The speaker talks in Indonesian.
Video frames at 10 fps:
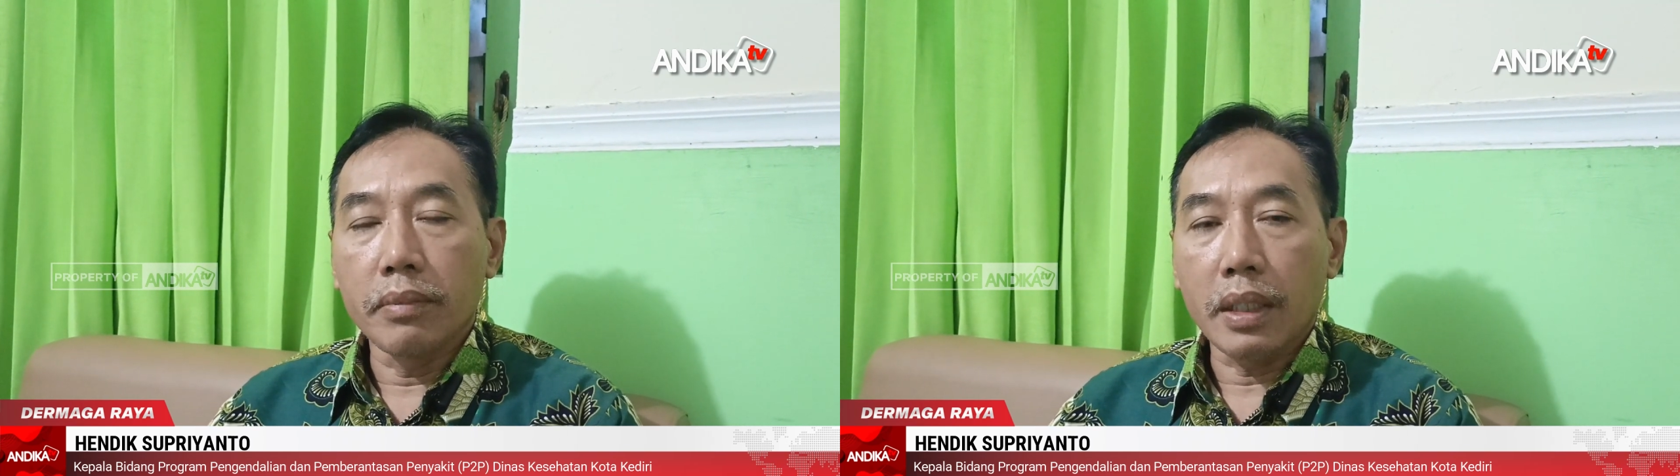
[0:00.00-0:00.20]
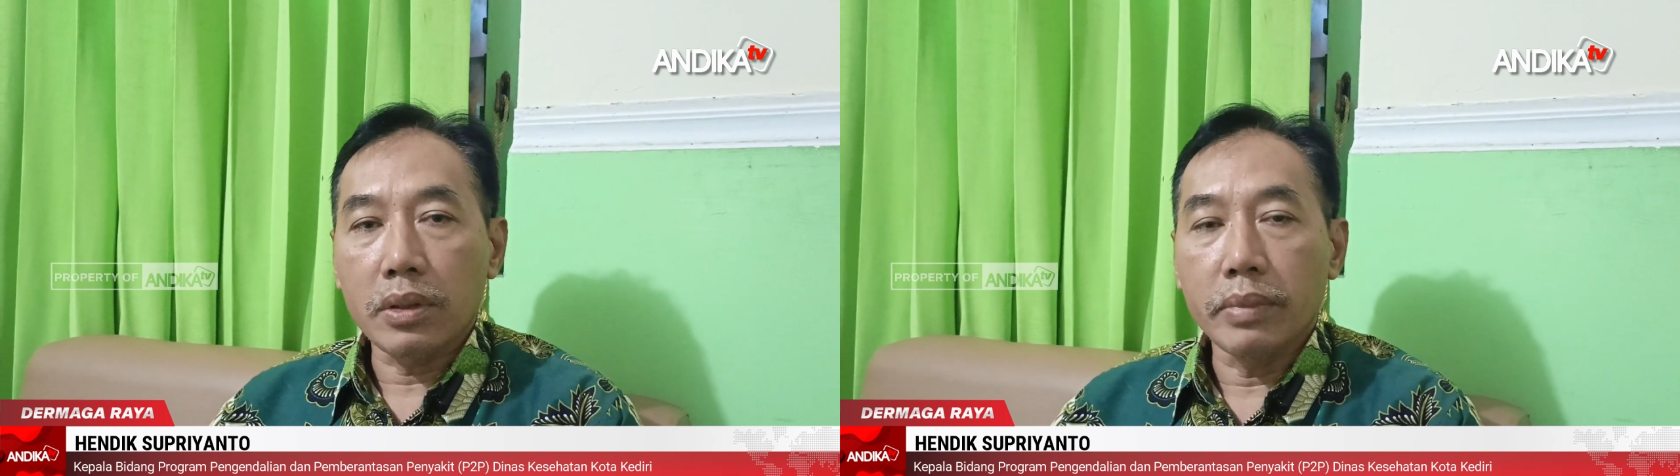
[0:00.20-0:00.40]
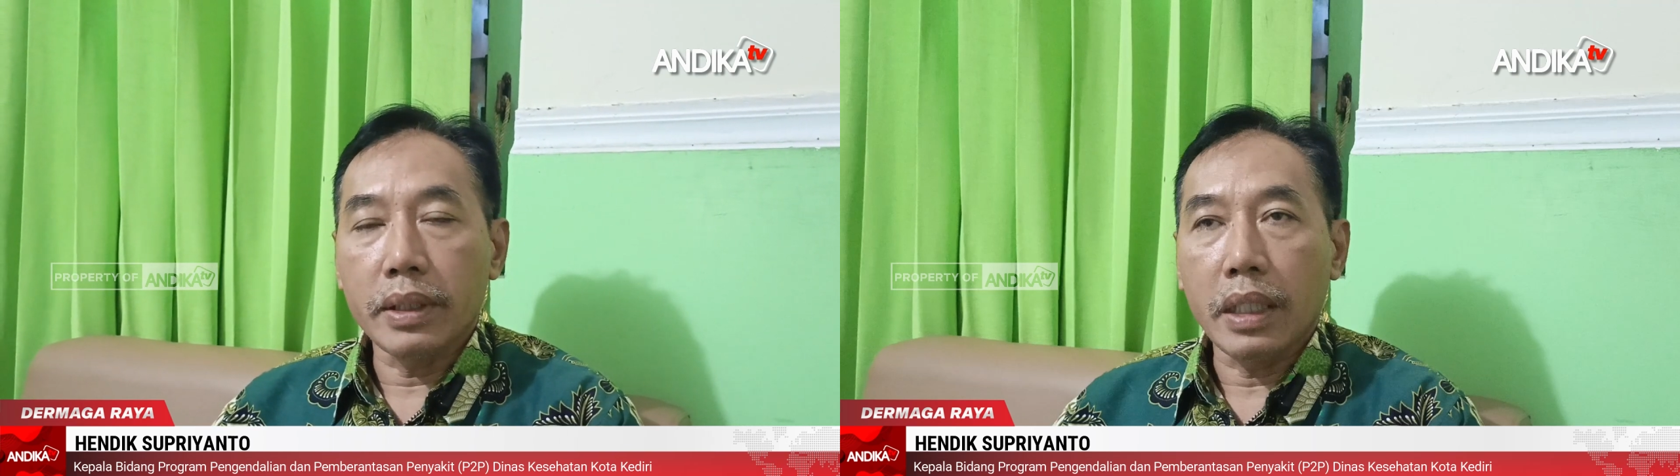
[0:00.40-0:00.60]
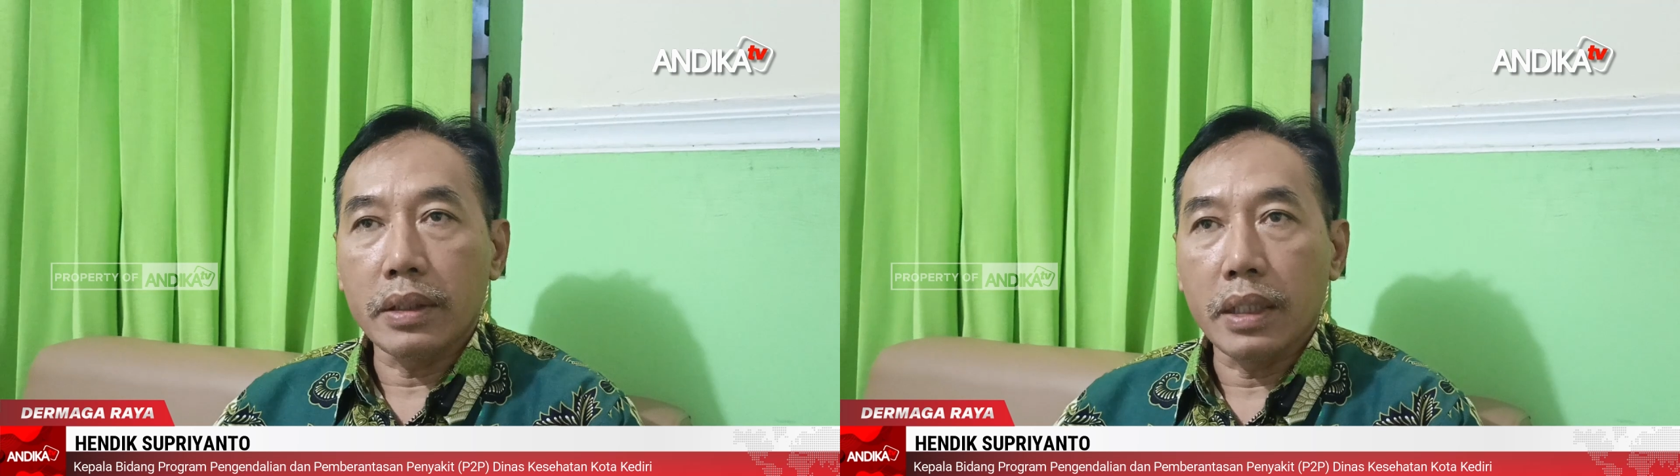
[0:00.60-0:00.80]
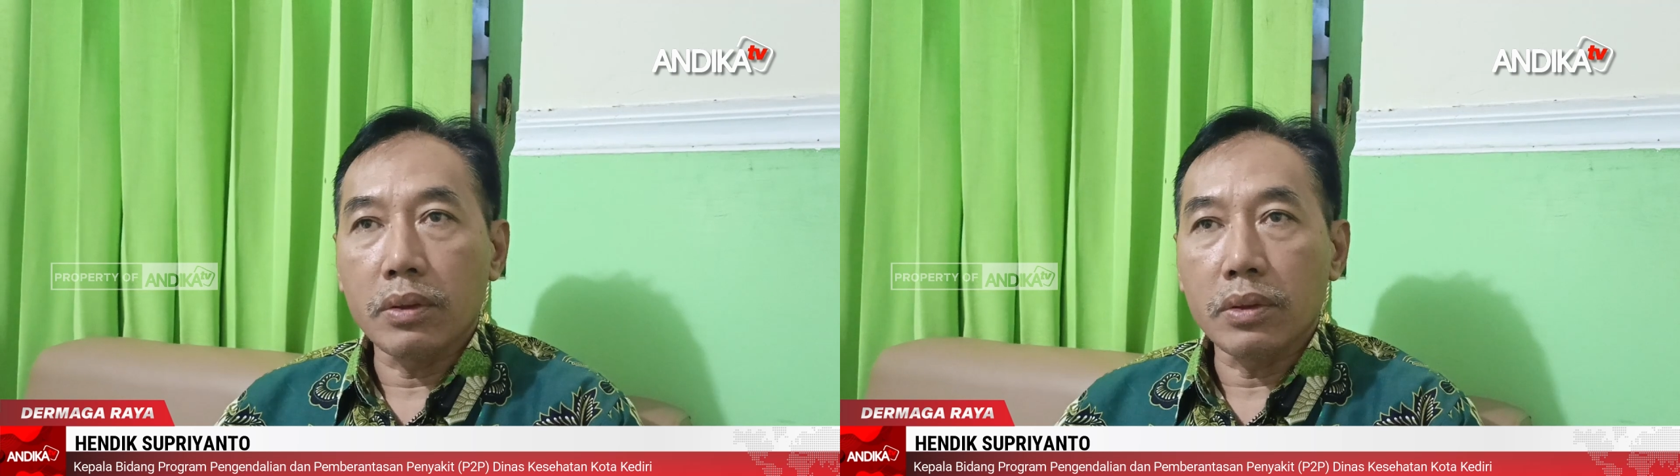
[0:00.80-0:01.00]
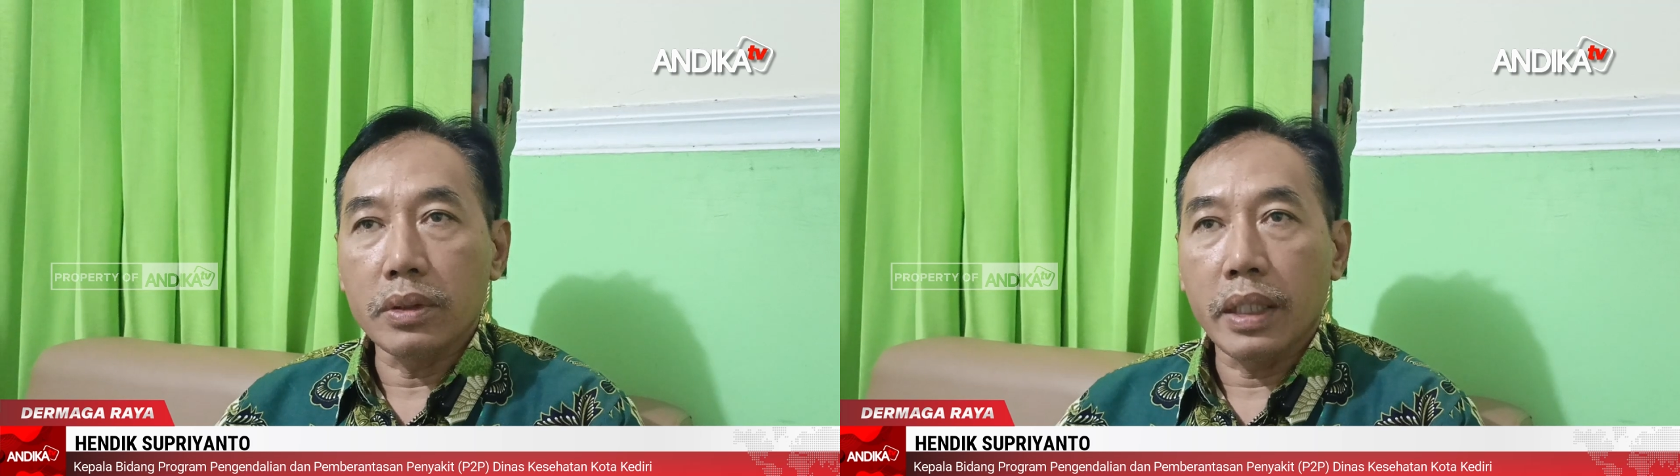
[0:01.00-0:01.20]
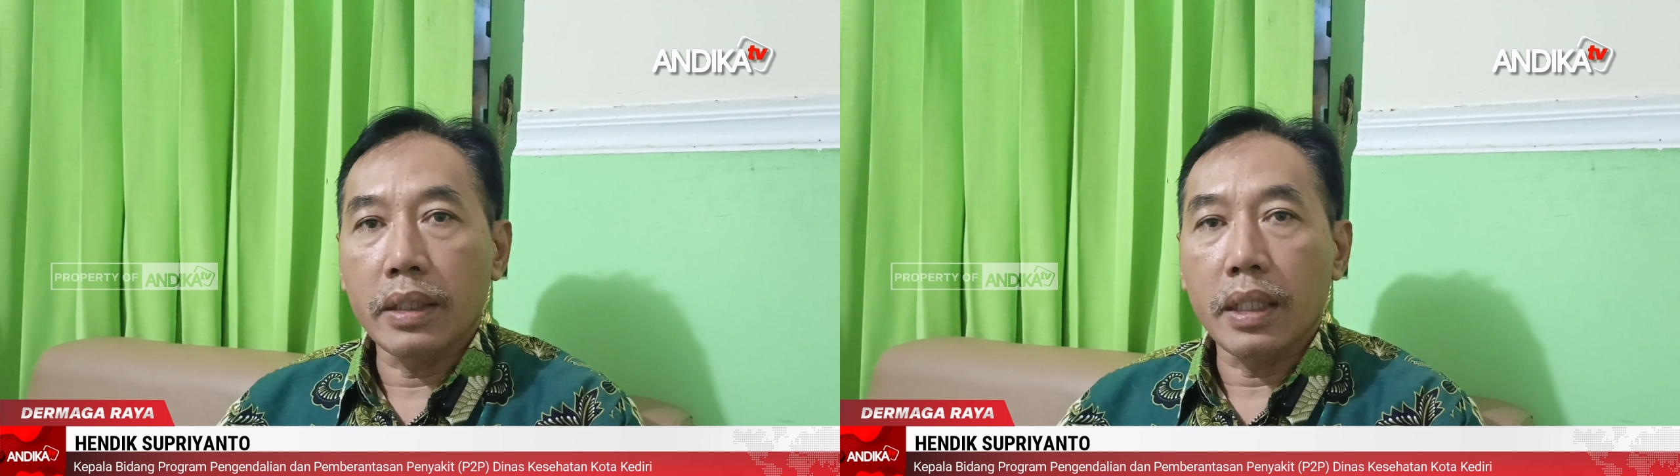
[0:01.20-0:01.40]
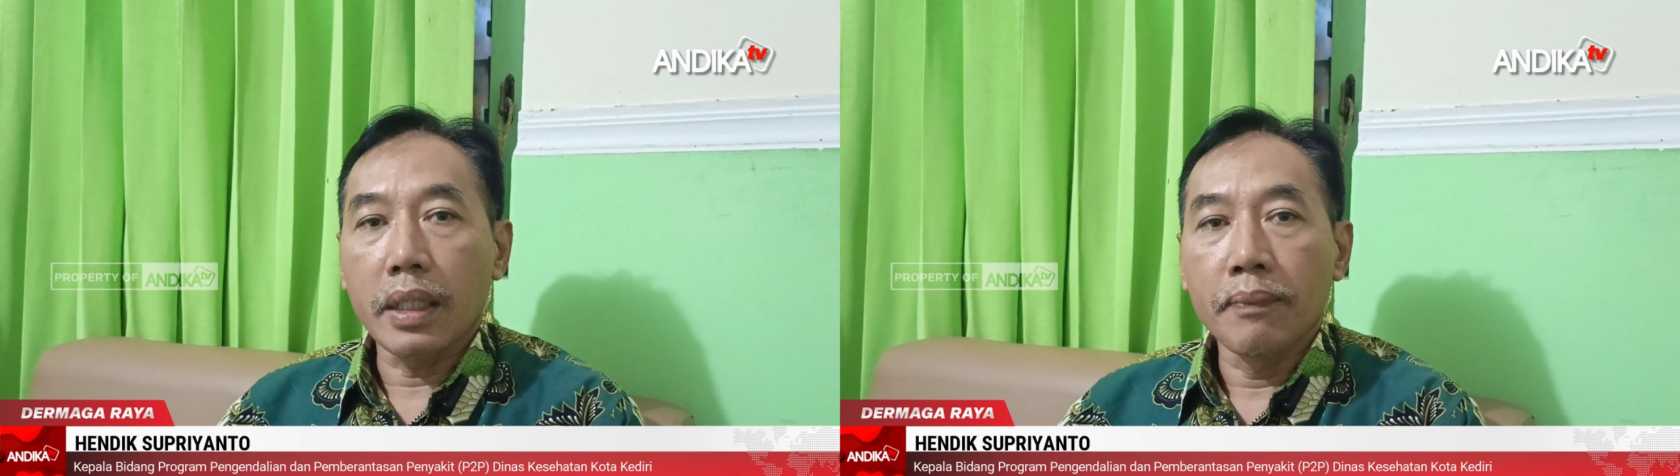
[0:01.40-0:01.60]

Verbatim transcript: langsung mendadak turunnya ya